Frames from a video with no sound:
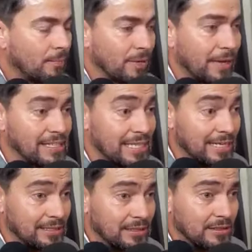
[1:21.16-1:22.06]

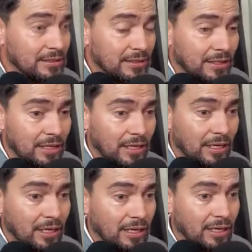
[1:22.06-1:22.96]
vivencias,
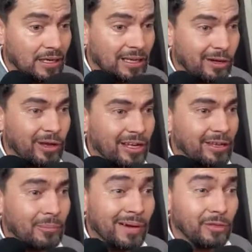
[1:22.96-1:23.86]
eh, creo
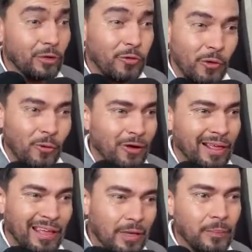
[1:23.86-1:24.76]
que no fui un jugador
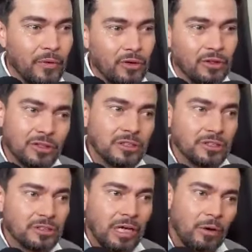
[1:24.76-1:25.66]
de equipo.
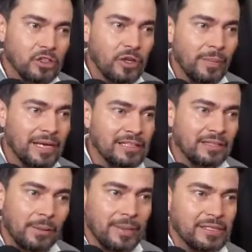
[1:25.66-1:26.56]
Aunque soy
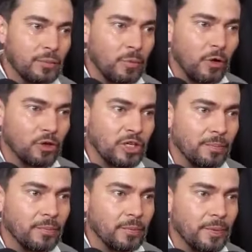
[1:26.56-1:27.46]
MLXista, pasé muy poco
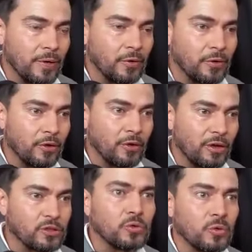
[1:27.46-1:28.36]
tiempo, pero yo creo
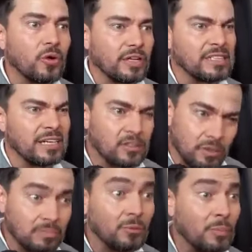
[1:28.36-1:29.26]
que soy un jugador de
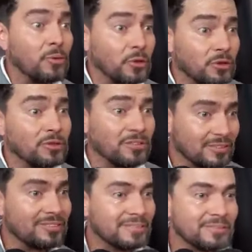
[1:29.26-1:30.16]
selección. Un buen punto.
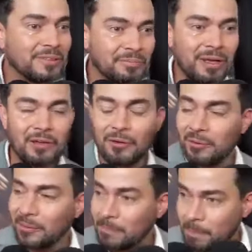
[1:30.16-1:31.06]
¿Cuál es tu
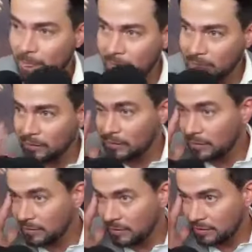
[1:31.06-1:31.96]
mensaje para los
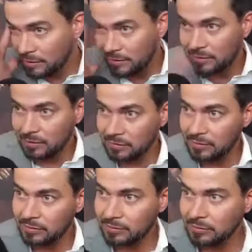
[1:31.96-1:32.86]
jóvenes que hoy integran la
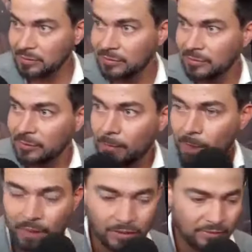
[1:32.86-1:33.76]
selección ecuatoriana?
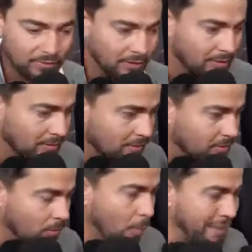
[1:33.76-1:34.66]

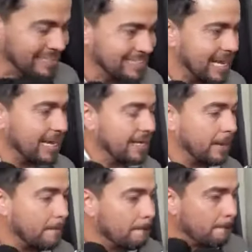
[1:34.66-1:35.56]
Un mensaje.
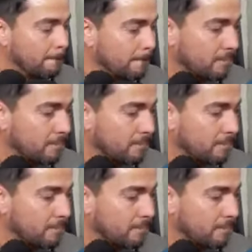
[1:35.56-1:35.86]
Mm.